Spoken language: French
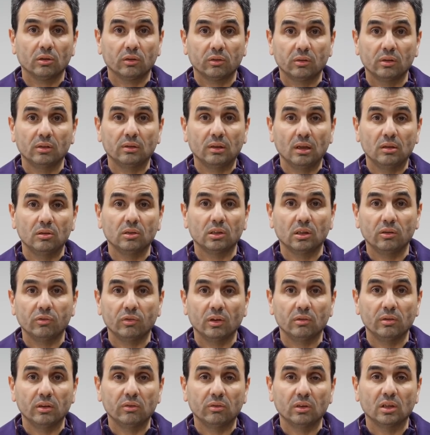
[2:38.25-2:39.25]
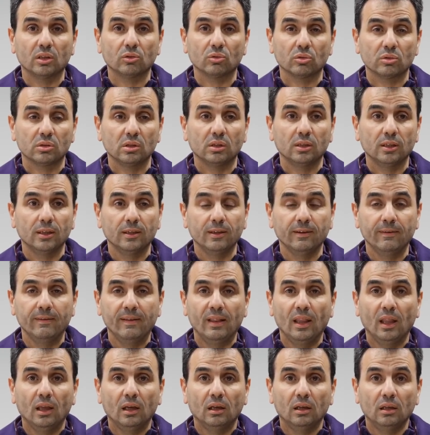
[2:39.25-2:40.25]
c'est elle qui fait avancer la société.
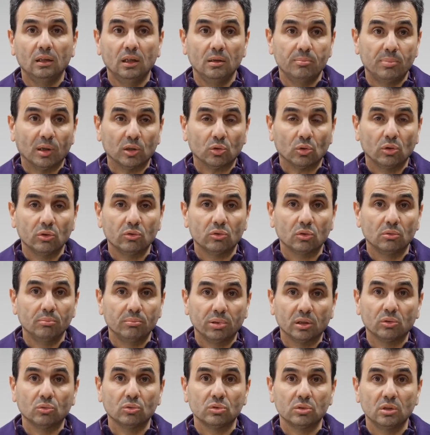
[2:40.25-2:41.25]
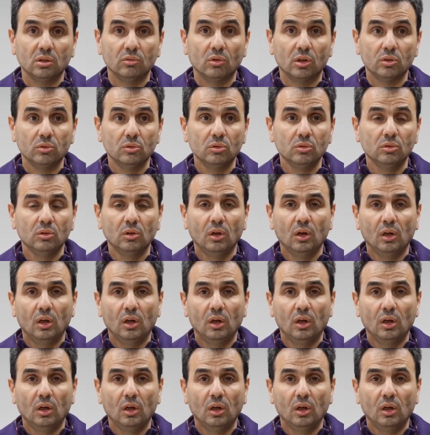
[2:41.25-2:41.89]
Les patrons ne sont pas tous des voyous.